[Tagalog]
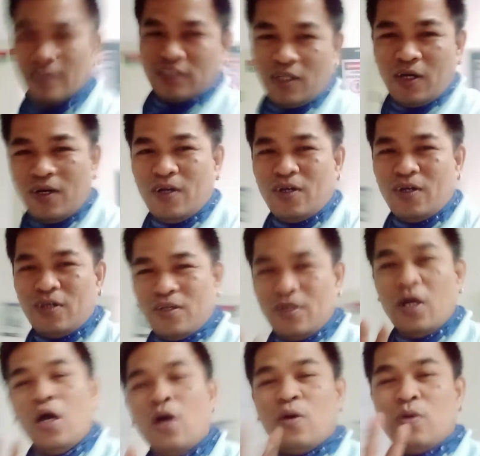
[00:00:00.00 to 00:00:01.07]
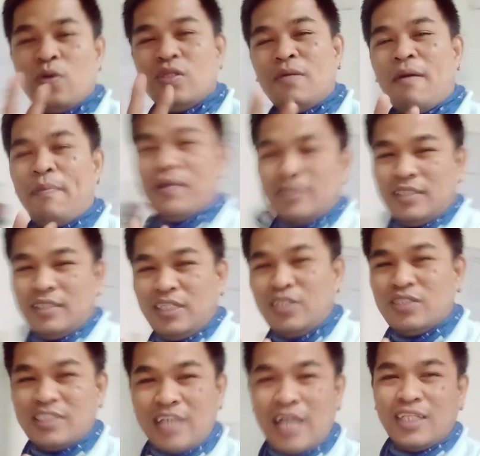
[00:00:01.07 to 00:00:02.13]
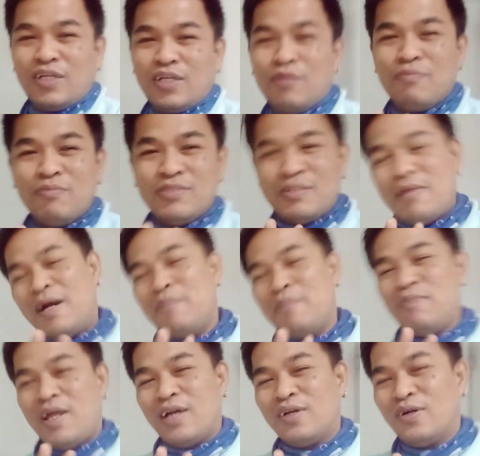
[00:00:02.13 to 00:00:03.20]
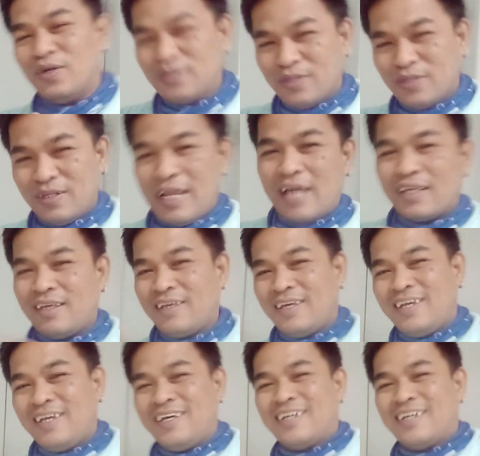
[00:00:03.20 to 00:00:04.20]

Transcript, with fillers: so, kung napapansin nyo sa dati kong, sa mga vlog ko, no? Laging,